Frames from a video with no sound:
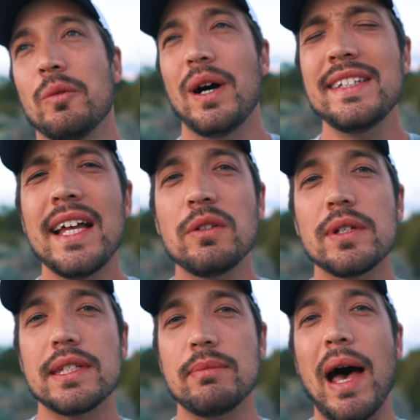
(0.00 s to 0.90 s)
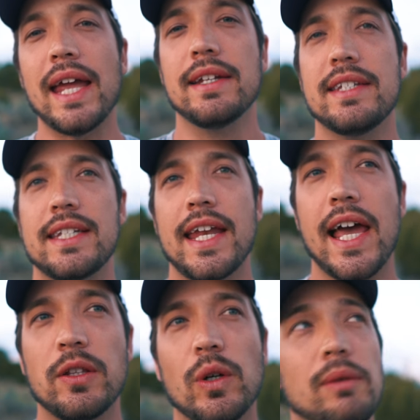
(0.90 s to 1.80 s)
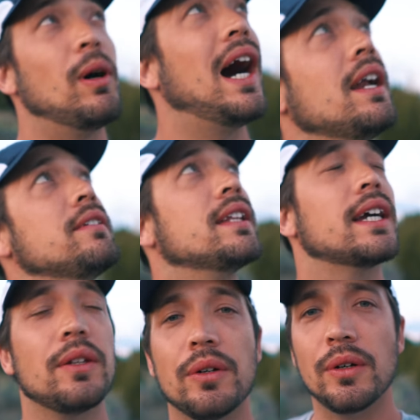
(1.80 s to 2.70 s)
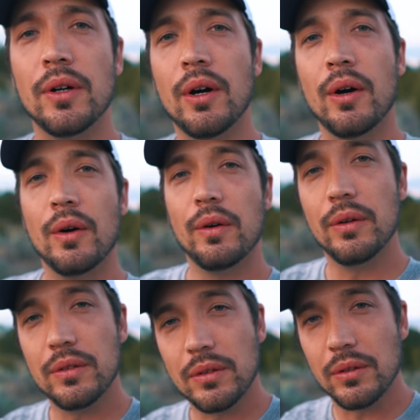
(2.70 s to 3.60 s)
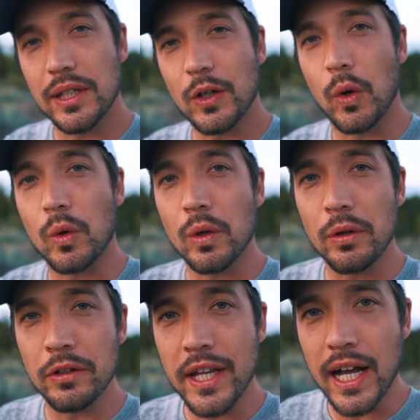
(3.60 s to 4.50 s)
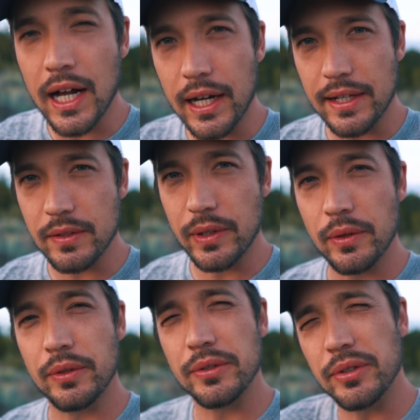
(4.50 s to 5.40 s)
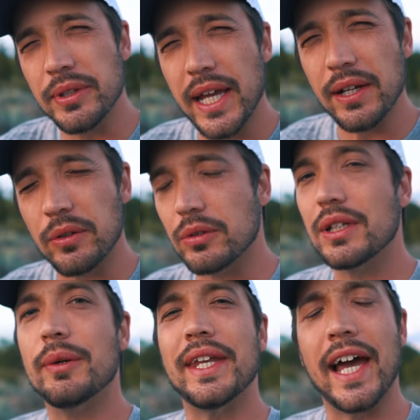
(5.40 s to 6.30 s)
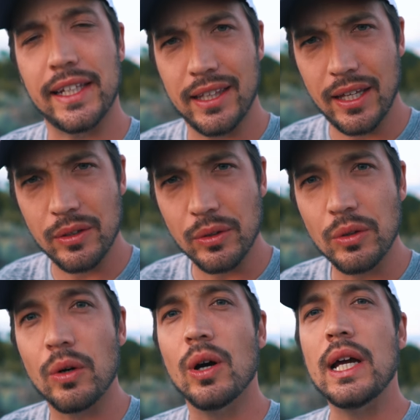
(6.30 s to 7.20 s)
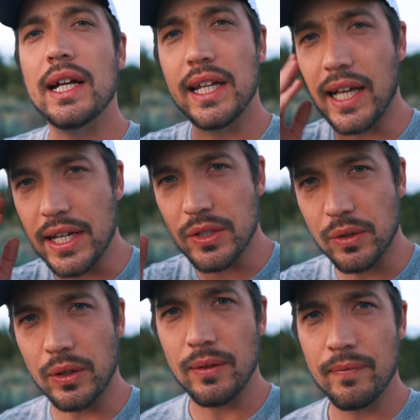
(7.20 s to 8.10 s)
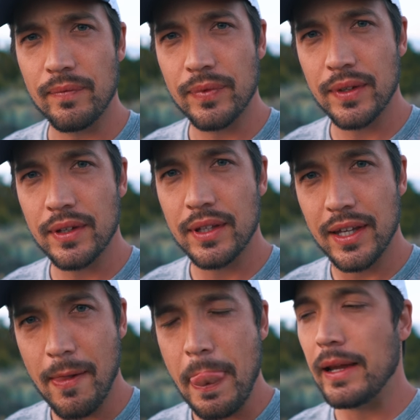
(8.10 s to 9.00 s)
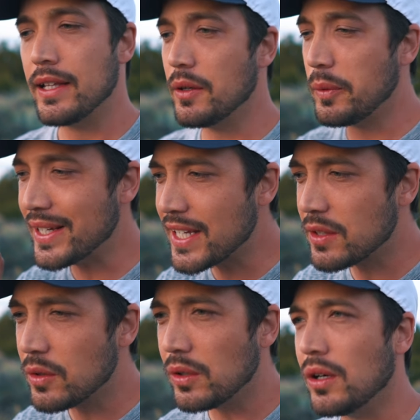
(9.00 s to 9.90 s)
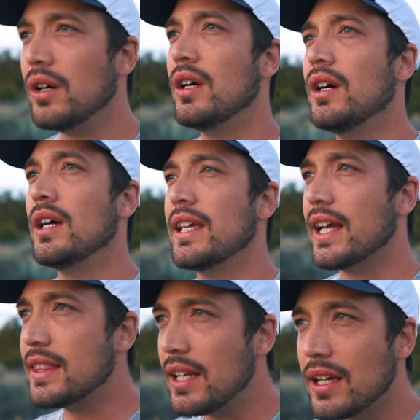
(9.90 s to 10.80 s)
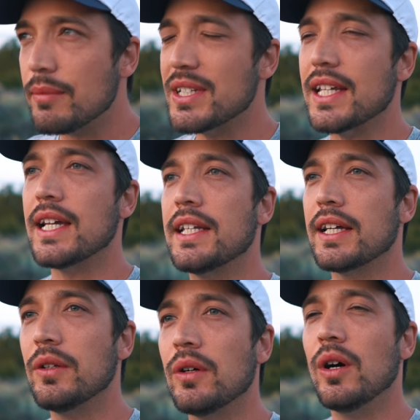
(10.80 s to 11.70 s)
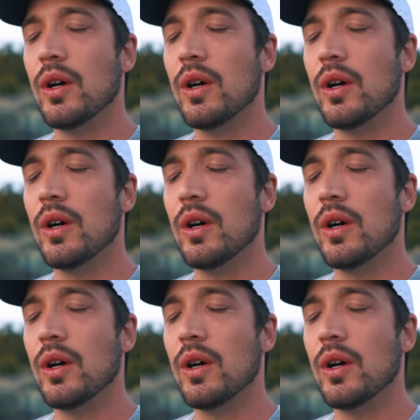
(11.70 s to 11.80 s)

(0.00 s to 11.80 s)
わざとスマイルしてない時もあるんだけど、本当に心の中からそれを望んでいることではないっていうことを理解しとこう。わざとやってるかもしれないんだけど、